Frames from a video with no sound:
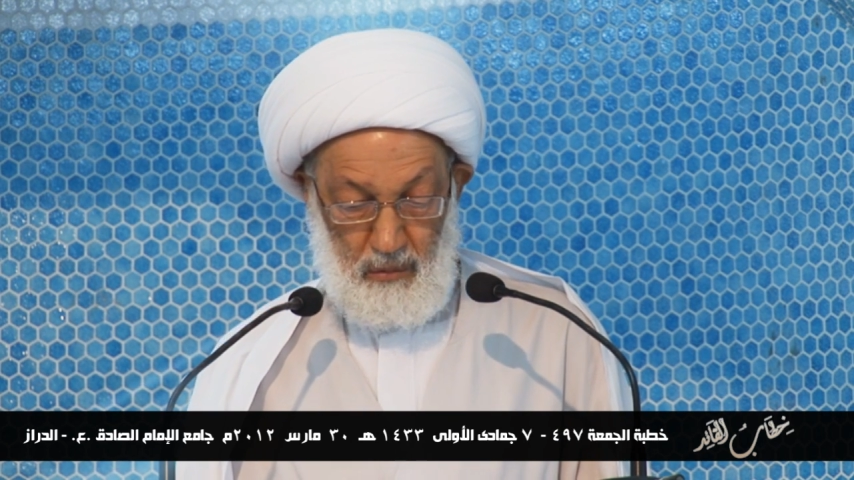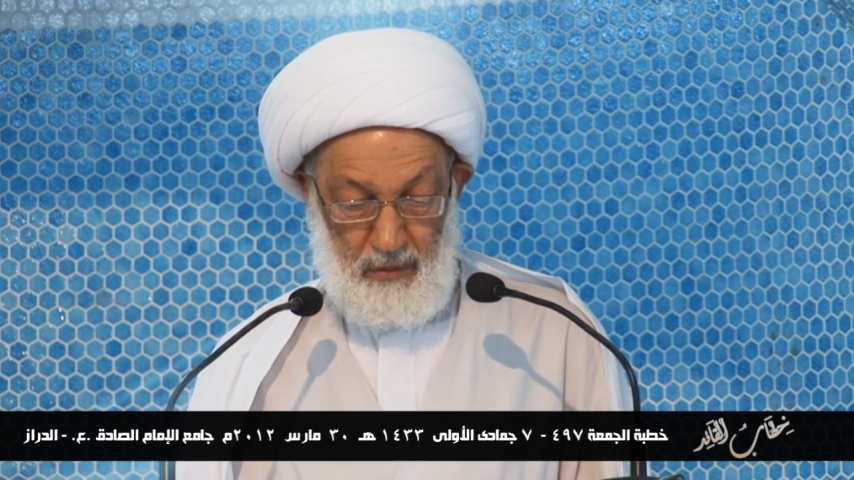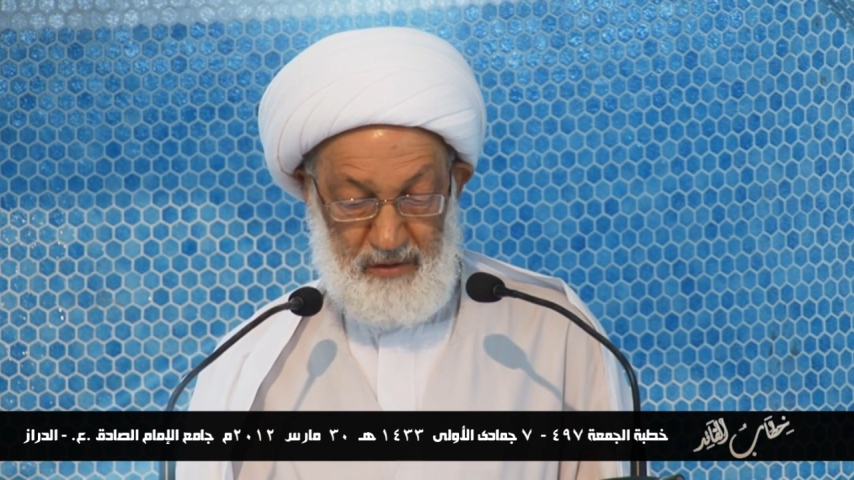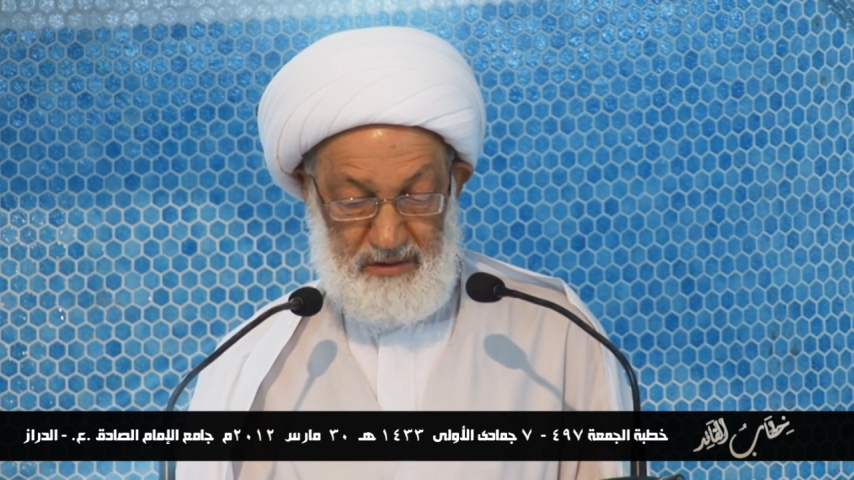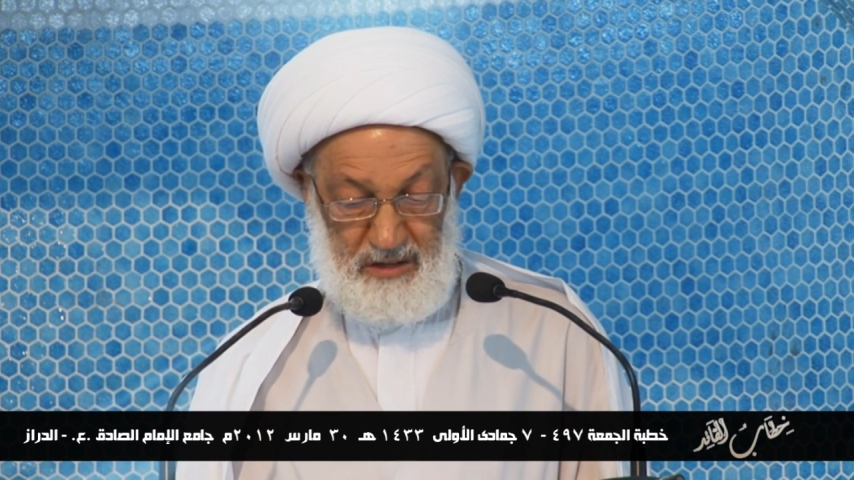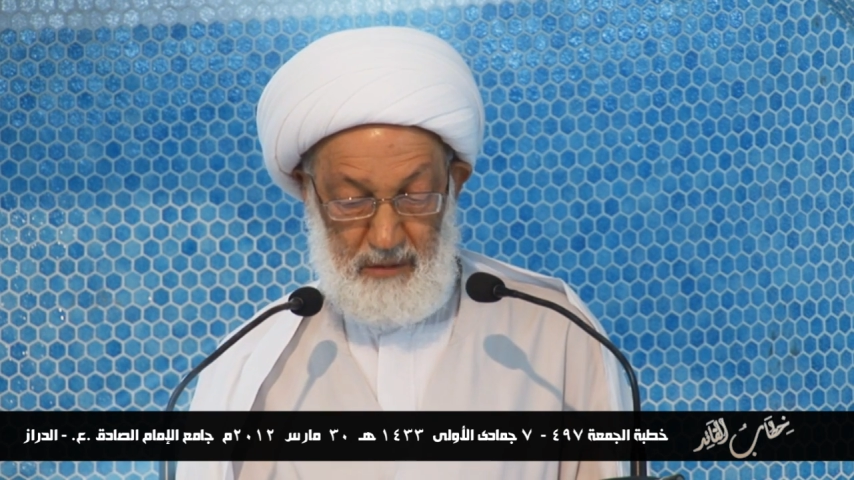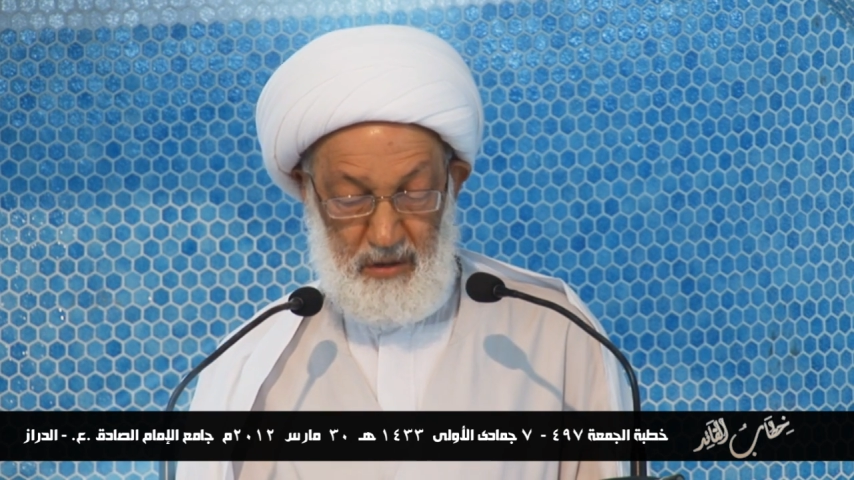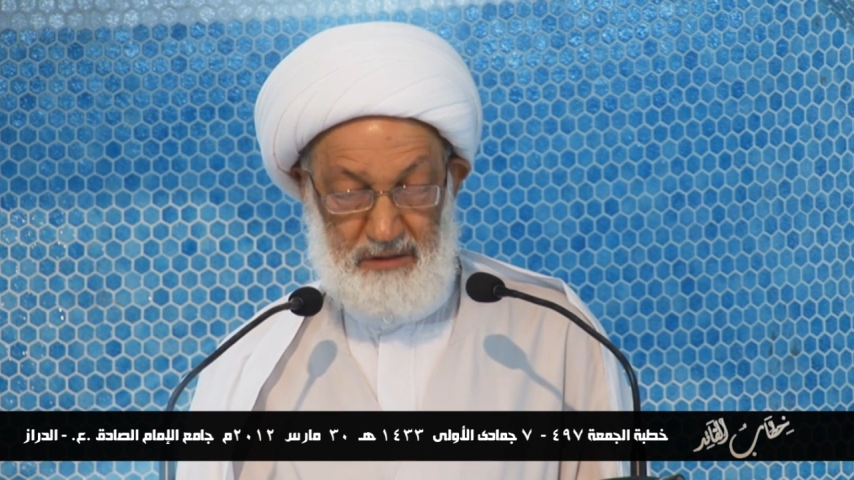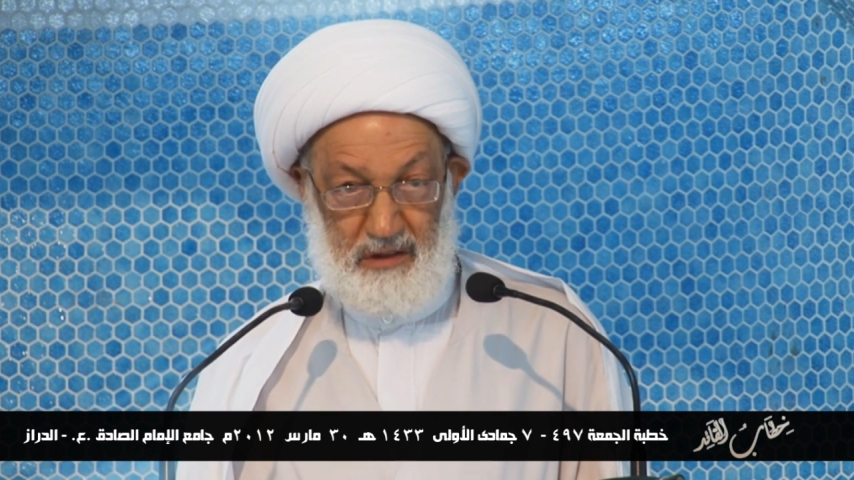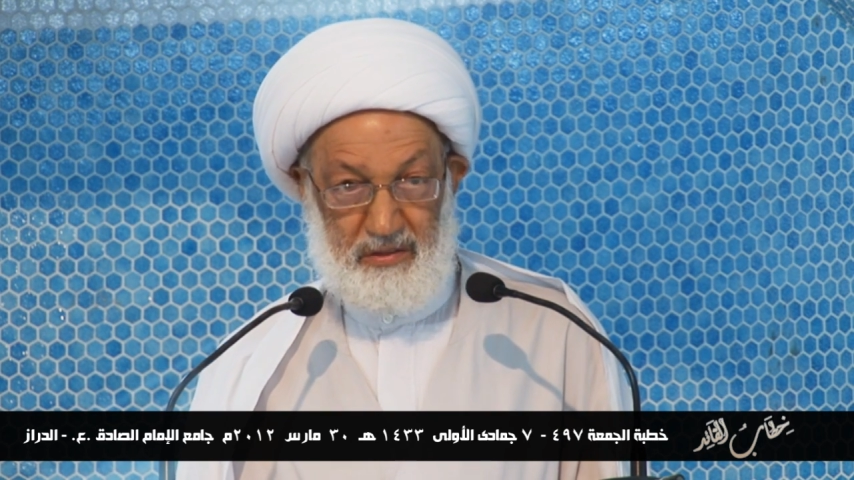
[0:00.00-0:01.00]
وفتح
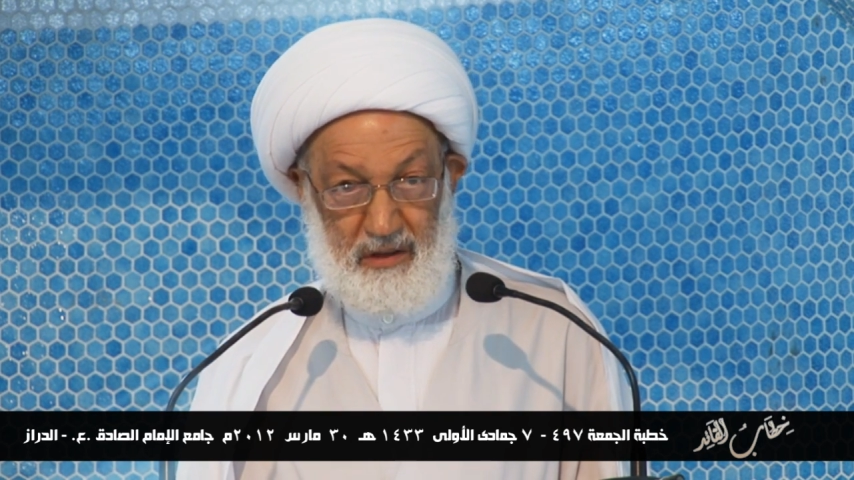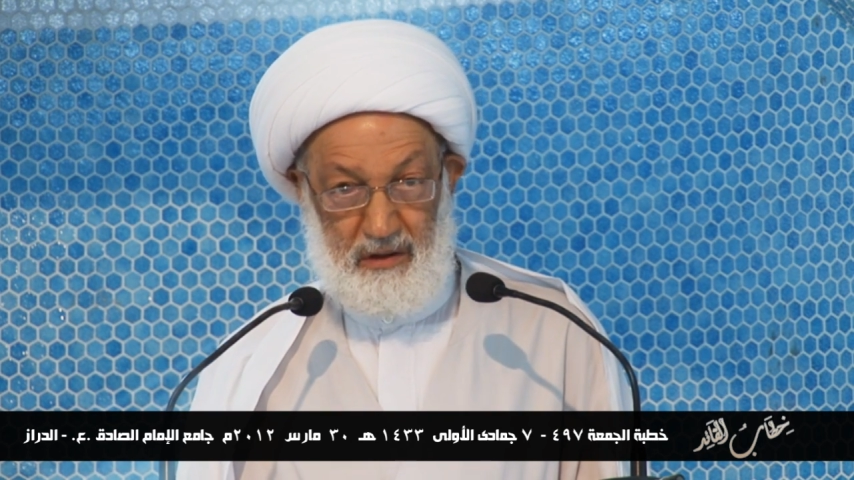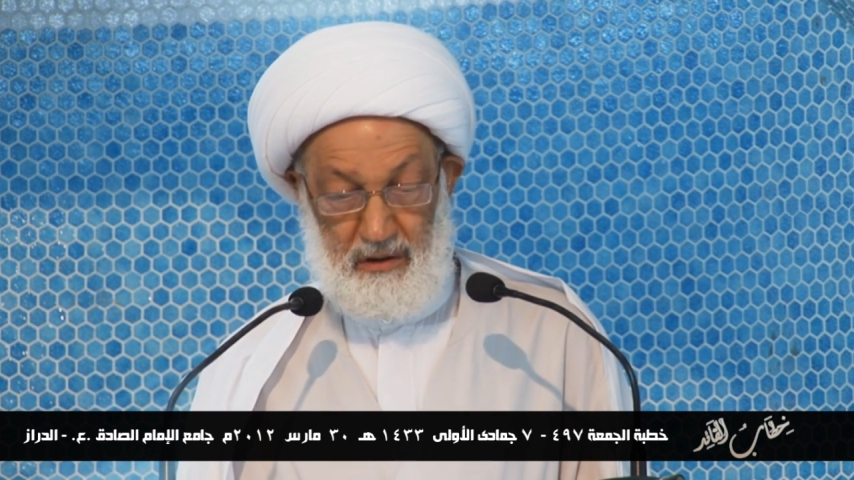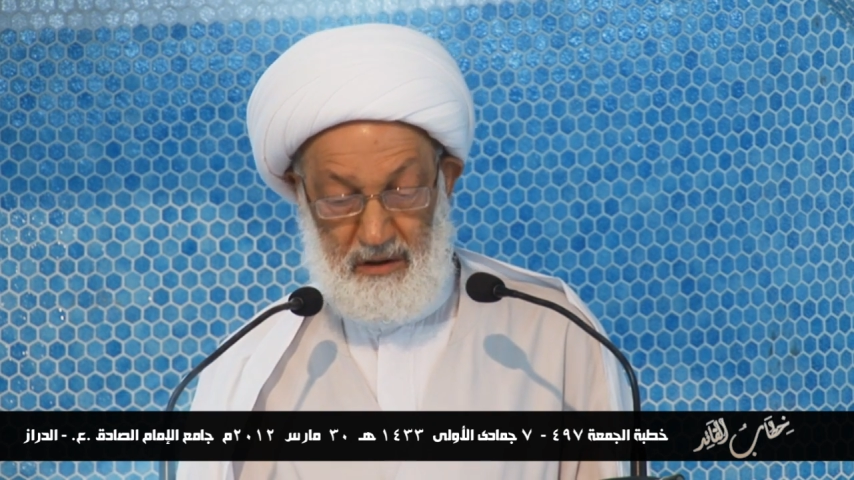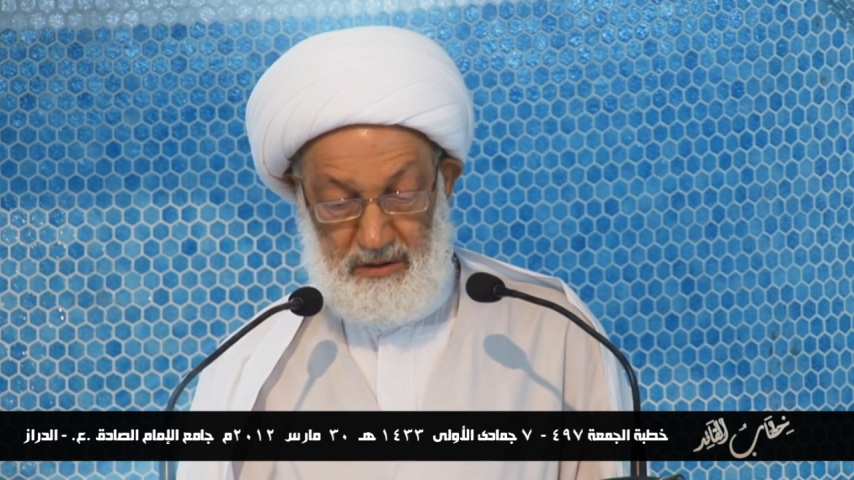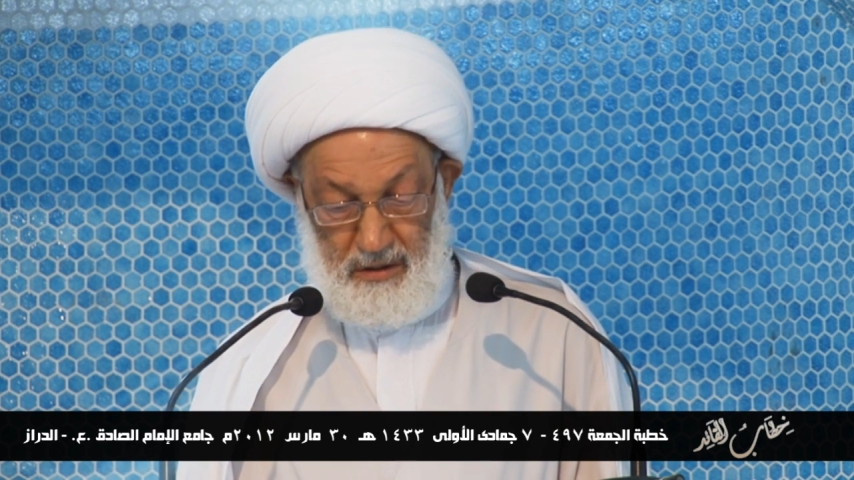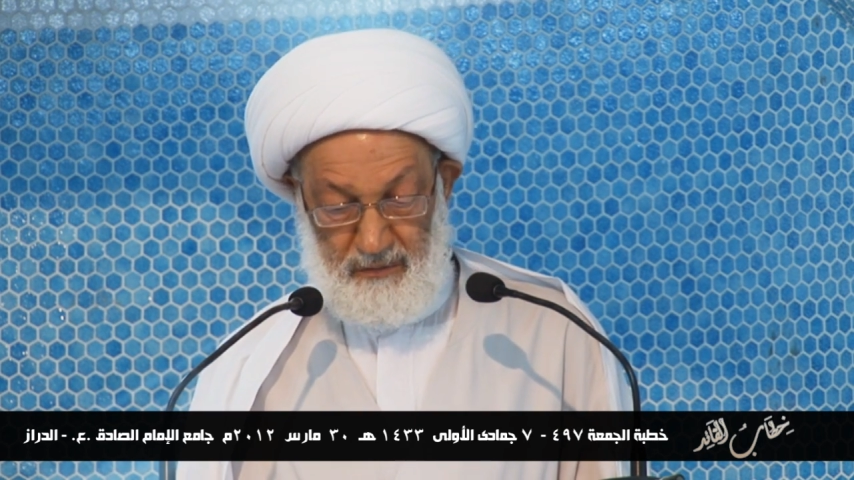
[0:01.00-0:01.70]
بعض الثغرات